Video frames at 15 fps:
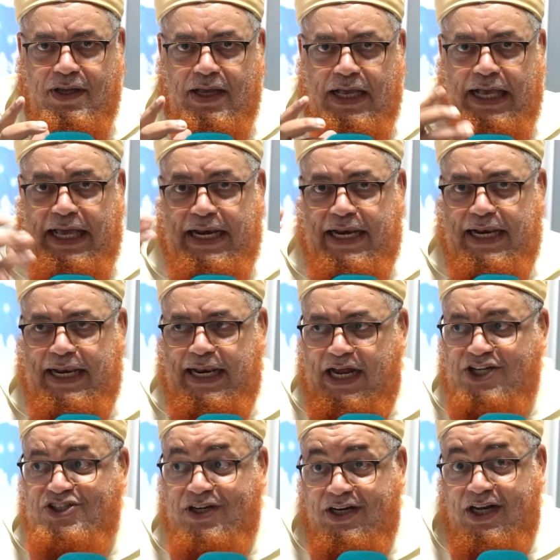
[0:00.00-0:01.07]
هل
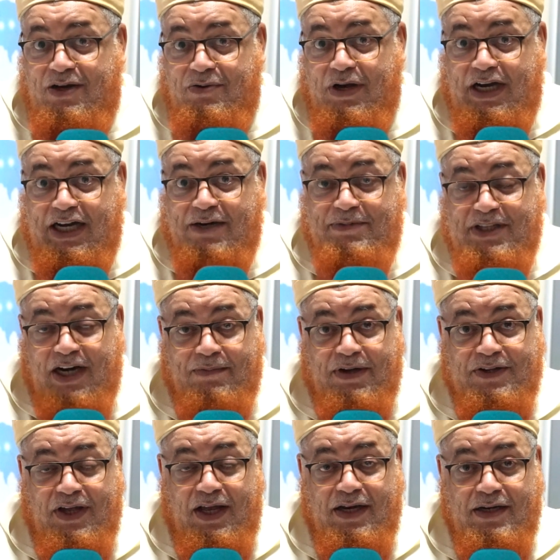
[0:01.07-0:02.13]
العشر الأواخر من
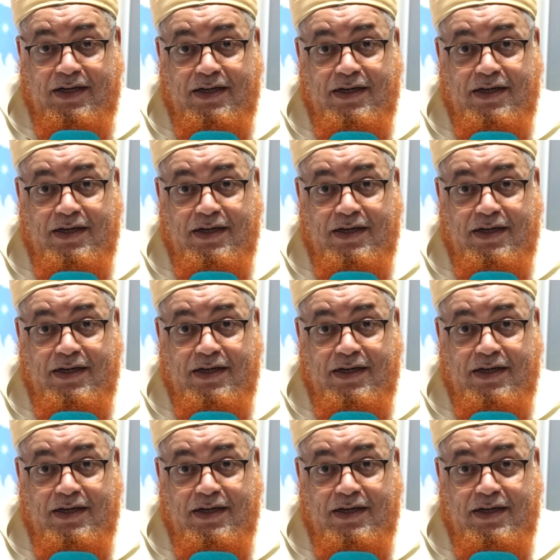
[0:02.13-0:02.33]
رمضان